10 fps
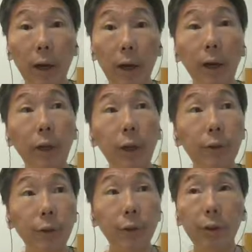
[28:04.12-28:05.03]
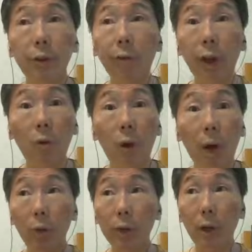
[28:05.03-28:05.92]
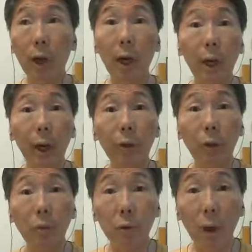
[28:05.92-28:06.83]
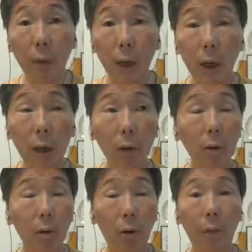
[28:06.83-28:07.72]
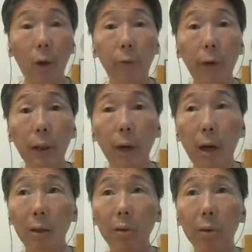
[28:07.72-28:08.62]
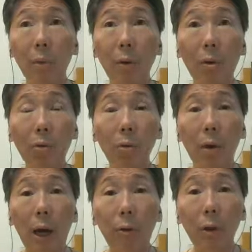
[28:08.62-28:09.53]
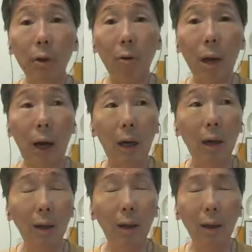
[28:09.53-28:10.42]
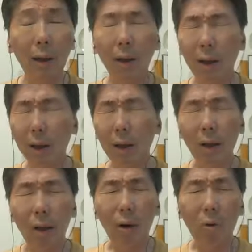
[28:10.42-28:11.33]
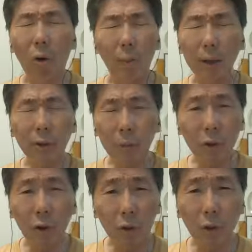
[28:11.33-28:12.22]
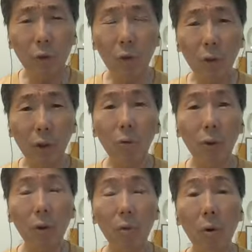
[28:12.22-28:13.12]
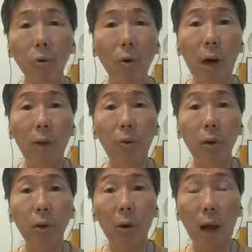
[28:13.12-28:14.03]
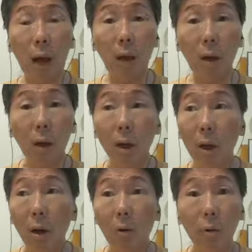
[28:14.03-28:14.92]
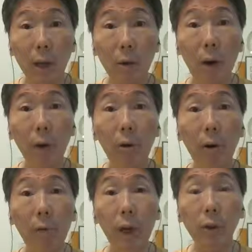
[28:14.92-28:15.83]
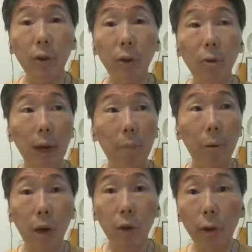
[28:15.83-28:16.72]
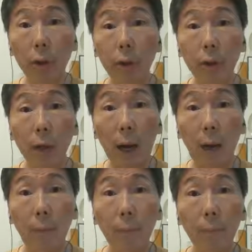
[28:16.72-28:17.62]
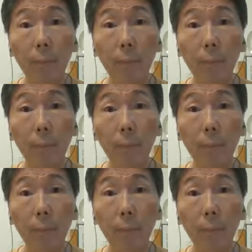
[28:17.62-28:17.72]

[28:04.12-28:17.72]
张延廷自己是悲观，我时常看他在节目上面口沫横飞讲什么空中安全走廊。我们什么时候重重视过空中安全走廊我在管 UAV 的时候，在横村机场，